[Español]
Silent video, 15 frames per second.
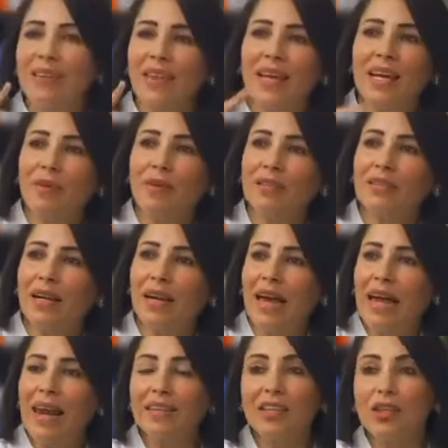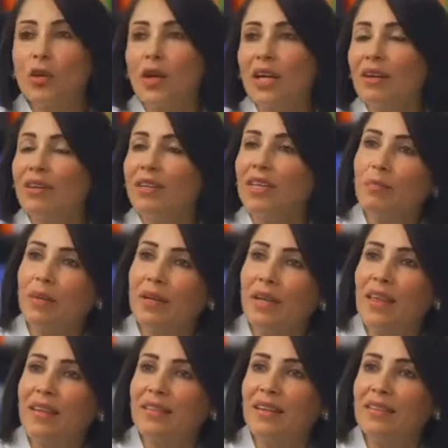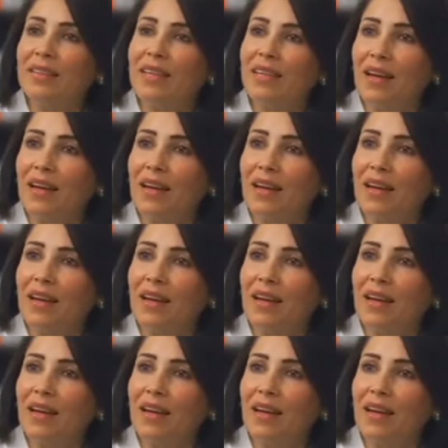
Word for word: tienda, en el bazar, a la señora que vende empanadas en la